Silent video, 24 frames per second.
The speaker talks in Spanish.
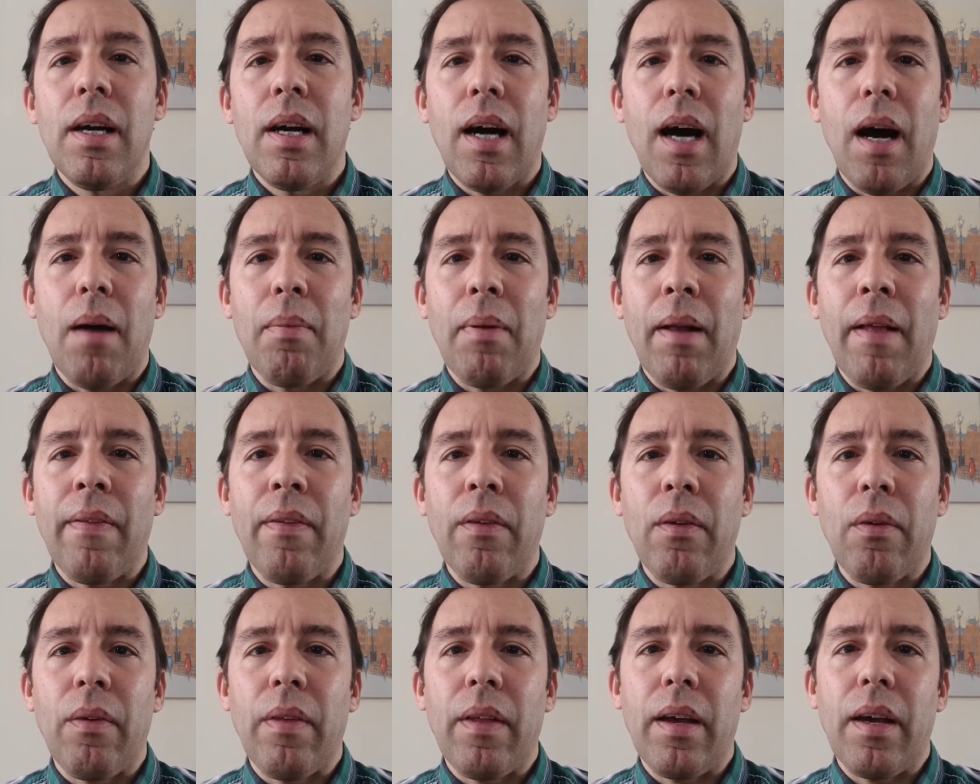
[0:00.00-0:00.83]

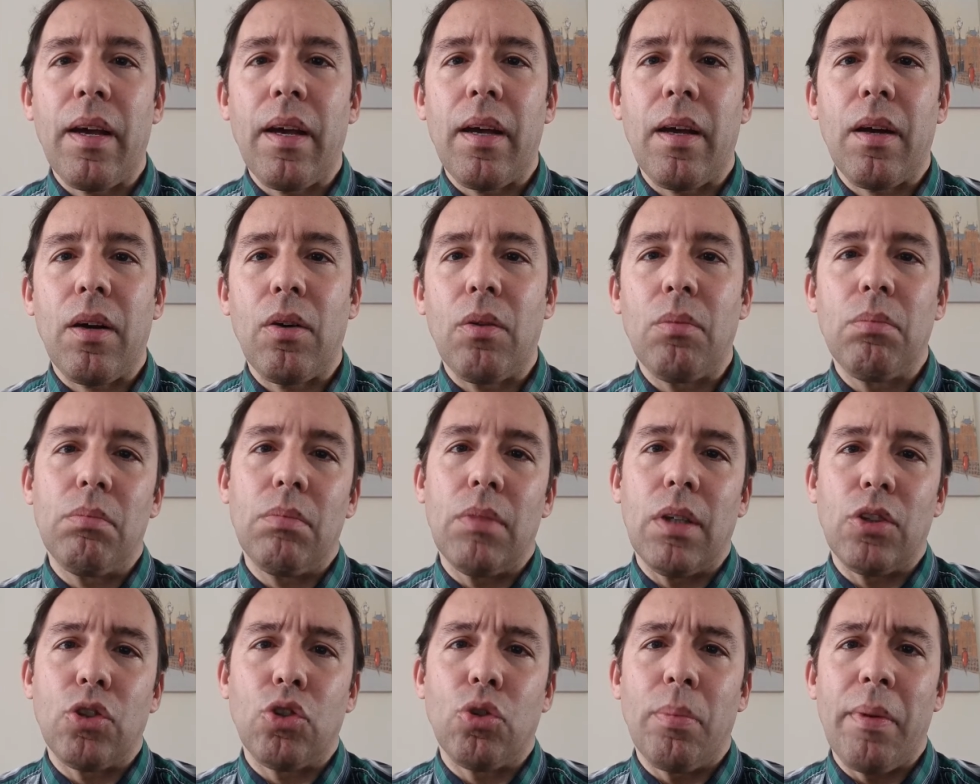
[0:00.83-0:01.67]
hablando de
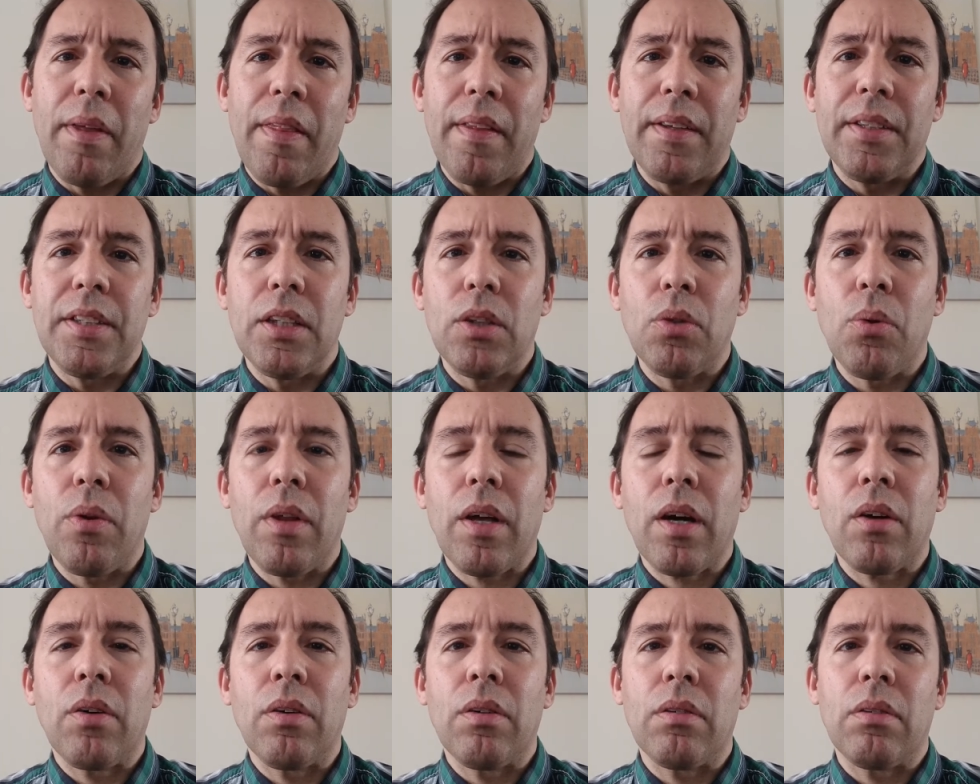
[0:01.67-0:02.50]
sus
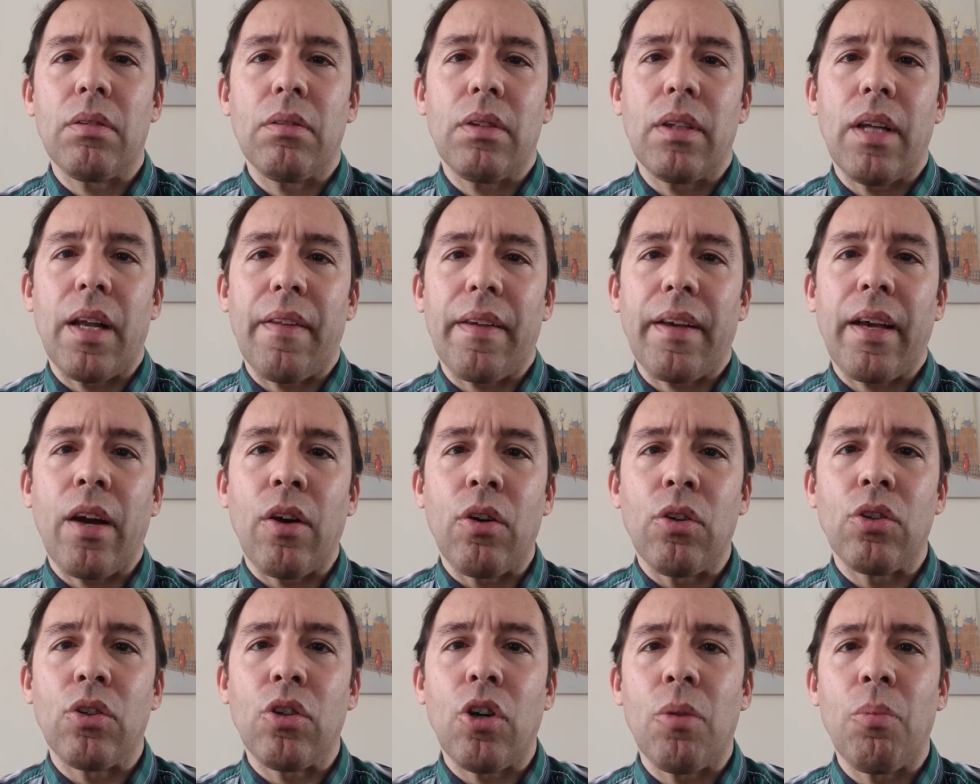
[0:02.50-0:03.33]
vicisitudes con, desde que
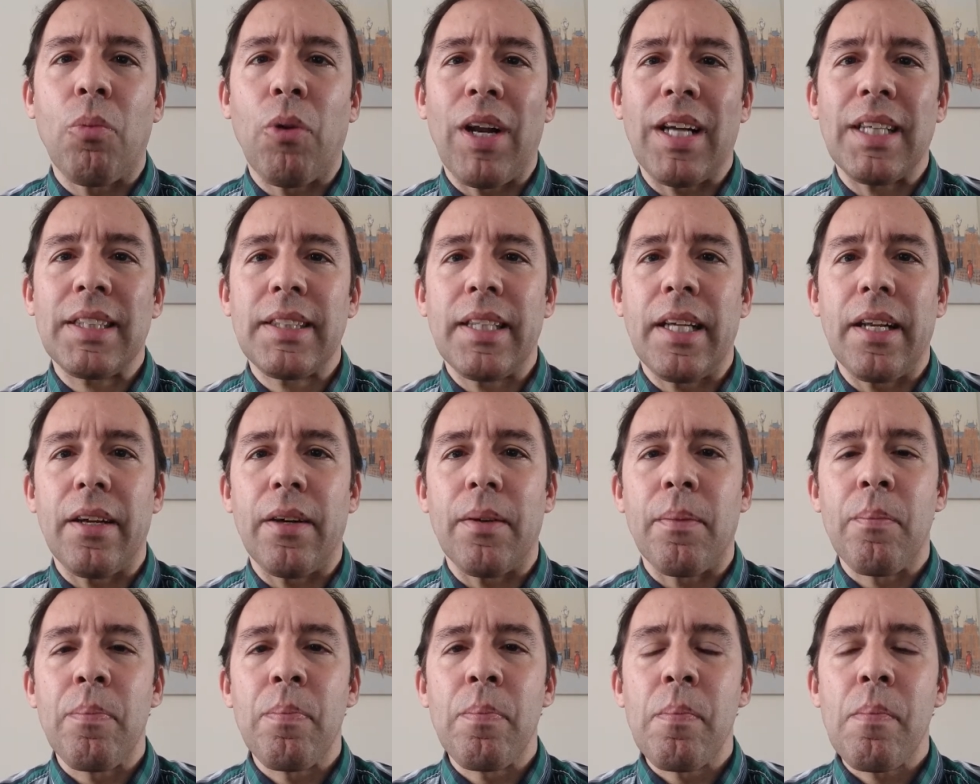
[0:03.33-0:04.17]
encontró el
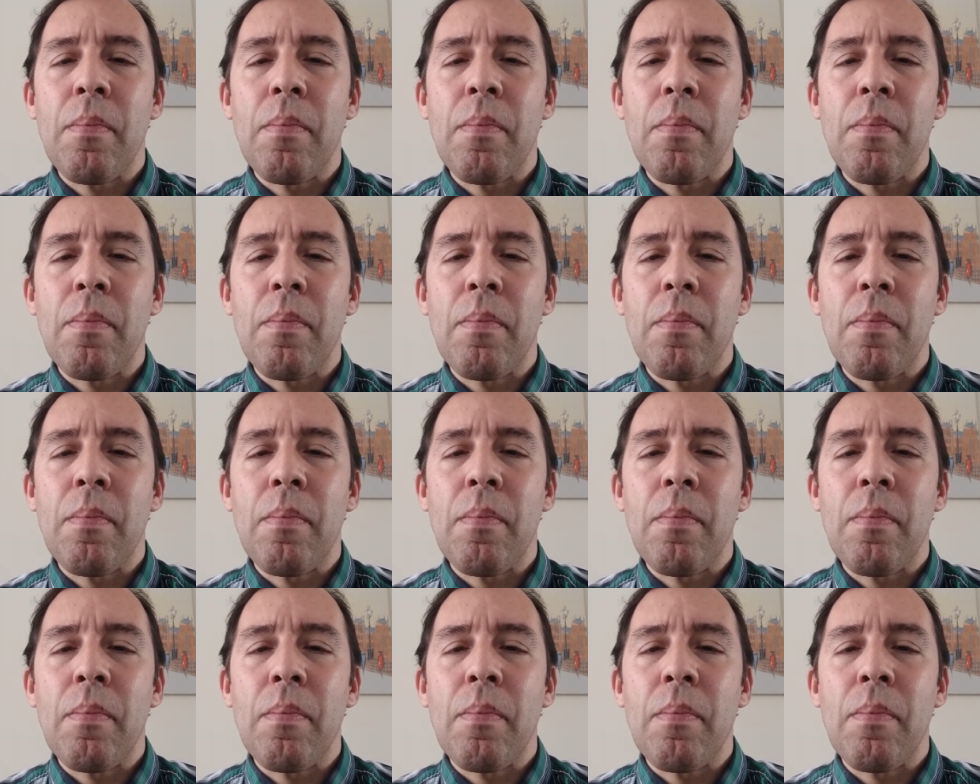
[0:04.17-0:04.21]
monasterio.